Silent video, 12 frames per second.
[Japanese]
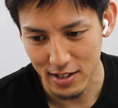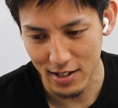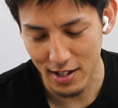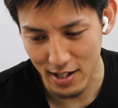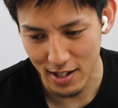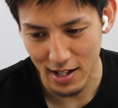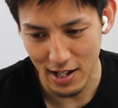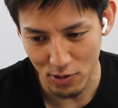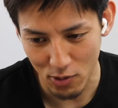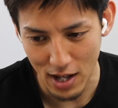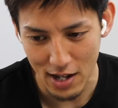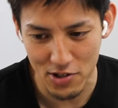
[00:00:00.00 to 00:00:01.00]
で、
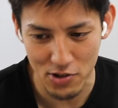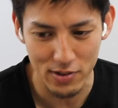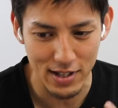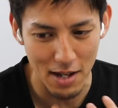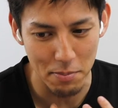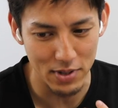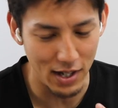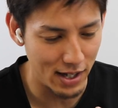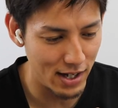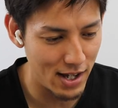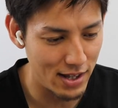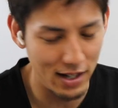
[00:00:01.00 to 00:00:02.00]
アクションタイプだ
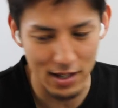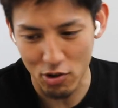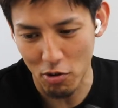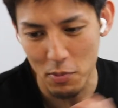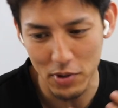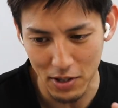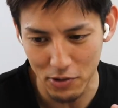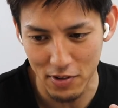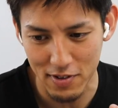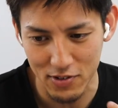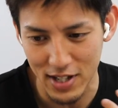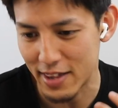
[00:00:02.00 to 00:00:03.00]
からなんか興味持ったこと
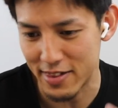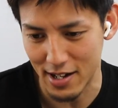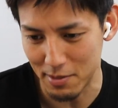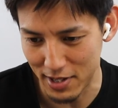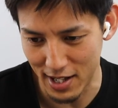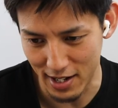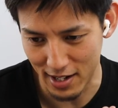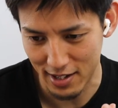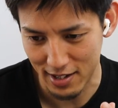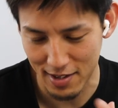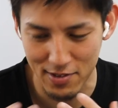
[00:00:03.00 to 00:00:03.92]
すぐやっちゃうみたいな、